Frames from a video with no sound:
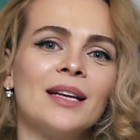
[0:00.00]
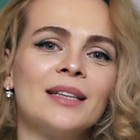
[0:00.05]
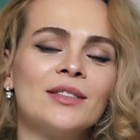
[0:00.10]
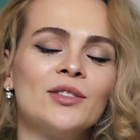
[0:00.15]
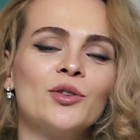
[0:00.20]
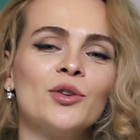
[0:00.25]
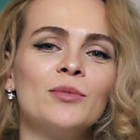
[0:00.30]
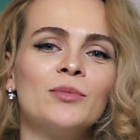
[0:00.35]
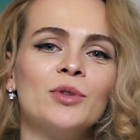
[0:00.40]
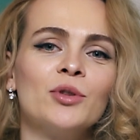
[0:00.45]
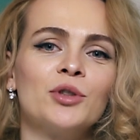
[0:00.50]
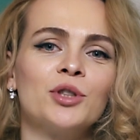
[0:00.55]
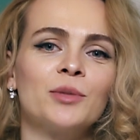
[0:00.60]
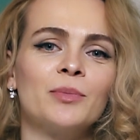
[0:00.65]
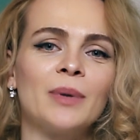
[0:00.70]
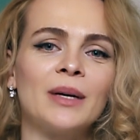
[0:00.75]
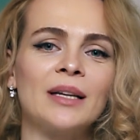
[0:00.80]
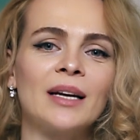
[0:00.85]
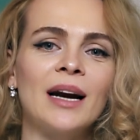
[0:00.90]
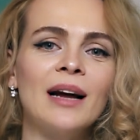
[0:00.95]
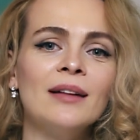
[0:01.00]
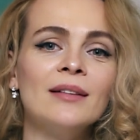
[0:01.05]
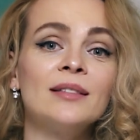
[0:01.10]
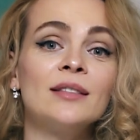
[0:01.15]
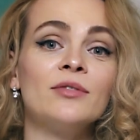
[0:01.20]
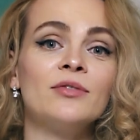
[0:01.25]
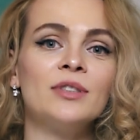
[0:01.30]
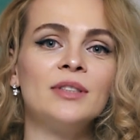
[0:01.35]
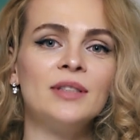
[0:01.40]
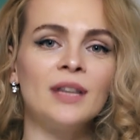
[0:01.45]
лосьон мне очень
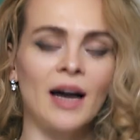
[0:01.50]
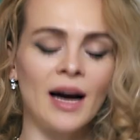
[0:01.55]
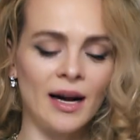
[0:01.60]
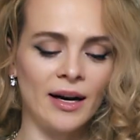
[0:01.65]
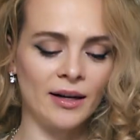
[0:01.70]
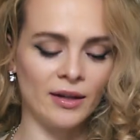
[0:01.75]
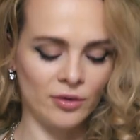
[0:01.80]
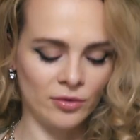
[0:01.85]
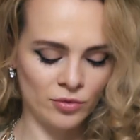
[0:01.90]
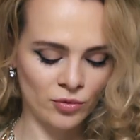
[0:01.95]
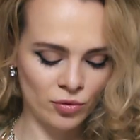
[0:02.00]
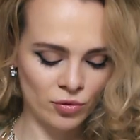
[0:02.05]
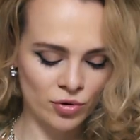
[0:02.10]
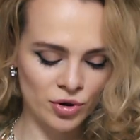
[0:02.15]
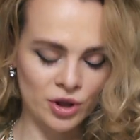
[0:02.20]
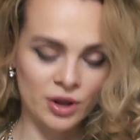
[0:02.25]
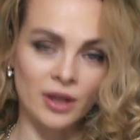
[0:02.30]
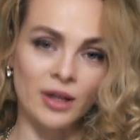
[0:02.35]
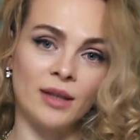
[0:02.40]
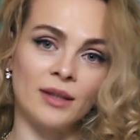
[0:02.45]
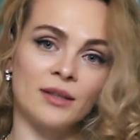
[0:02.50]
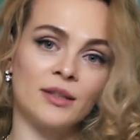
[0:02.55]
понравился. В идеале нужно